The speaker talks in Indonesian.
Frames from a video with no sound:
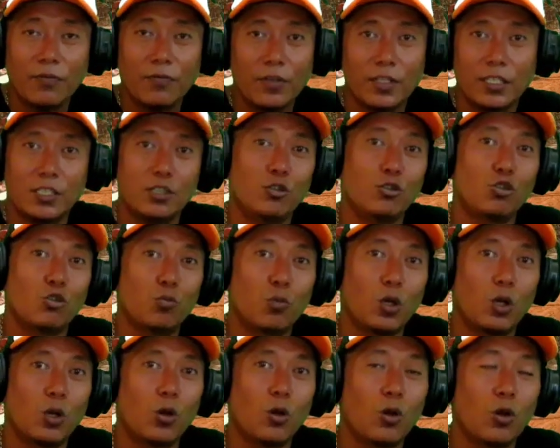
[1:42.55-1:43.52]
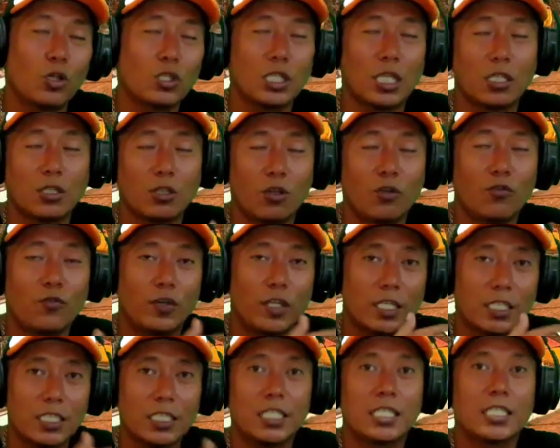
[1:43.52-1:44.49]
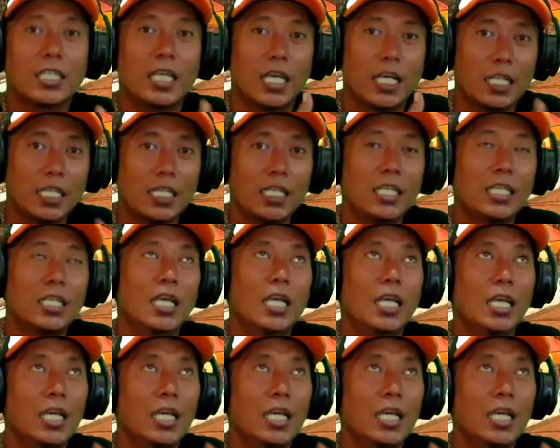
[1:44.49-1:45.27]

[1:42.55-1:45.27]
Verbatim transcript: versi YouTuber lokos atau versi dari